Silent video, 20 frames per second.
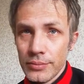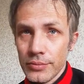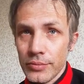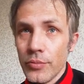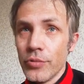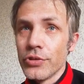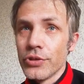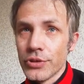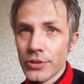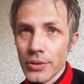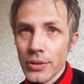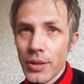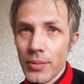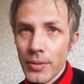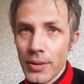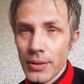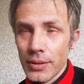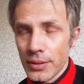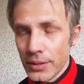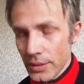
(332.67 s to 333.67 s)
Очень
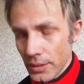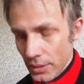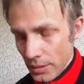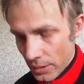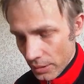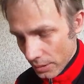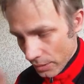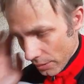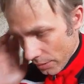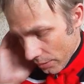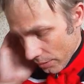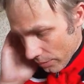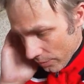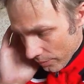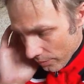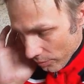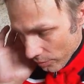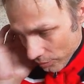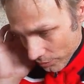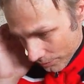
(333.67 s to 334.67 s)
слабая.
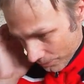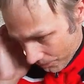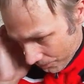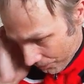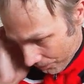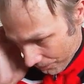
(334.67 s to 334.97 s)
Вот.